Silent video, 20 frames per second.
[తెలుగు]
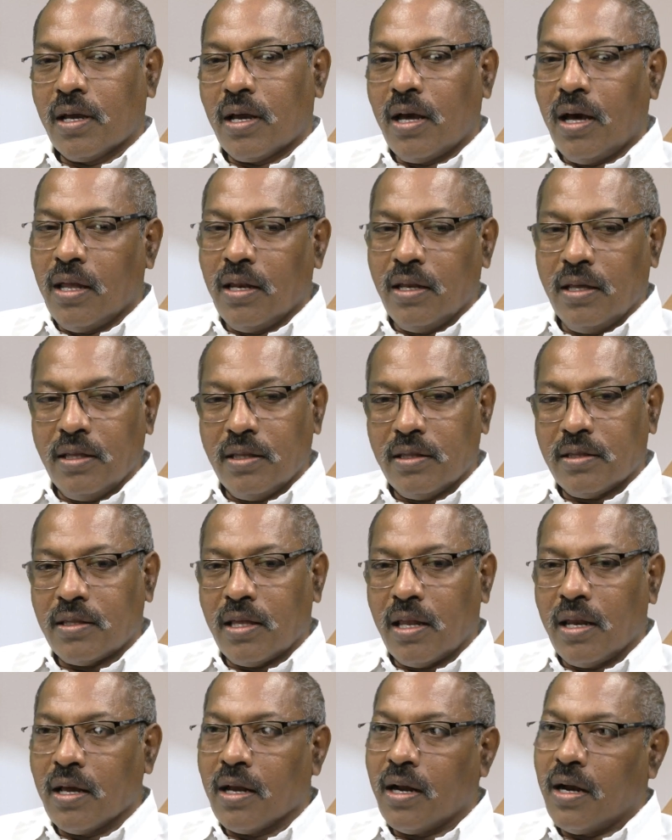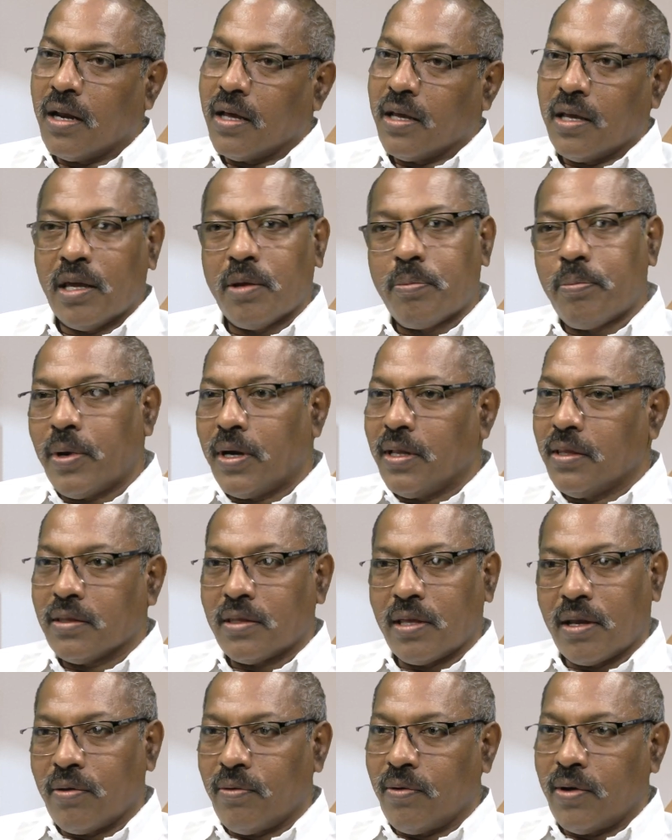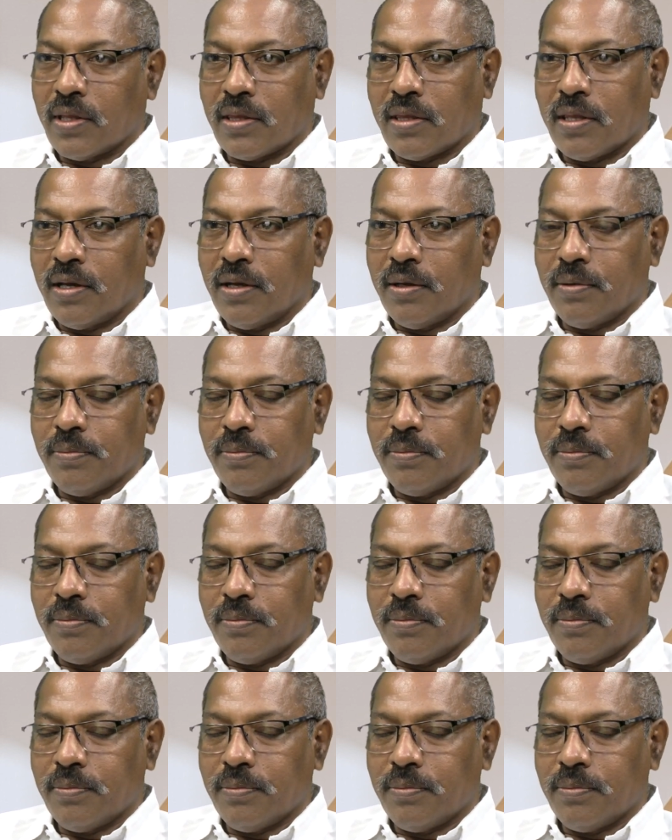కానీ తెలంగాణ ఏర్పడిన తర్వాత